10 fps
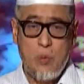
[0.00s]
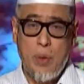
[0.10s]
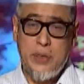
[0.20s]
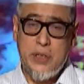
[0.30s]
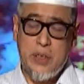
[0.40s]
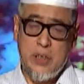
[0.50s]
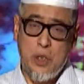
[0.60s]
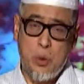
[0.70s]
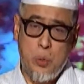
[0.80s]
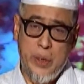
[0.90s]
我们知道这
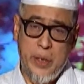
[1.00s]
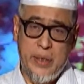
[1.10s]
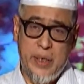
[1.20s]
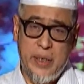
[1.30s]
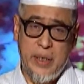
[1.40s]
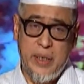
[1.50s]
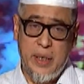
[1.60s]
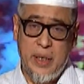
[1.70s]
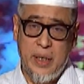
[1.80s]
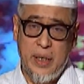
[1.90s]
枯叶蝶
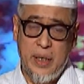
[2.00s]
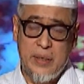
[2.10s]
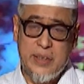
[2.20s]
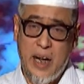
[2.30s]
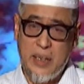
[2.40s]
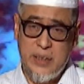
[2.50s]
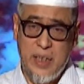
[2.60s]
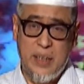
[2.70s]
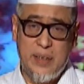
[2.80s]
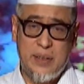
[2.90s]
的长
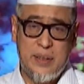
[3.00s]
相，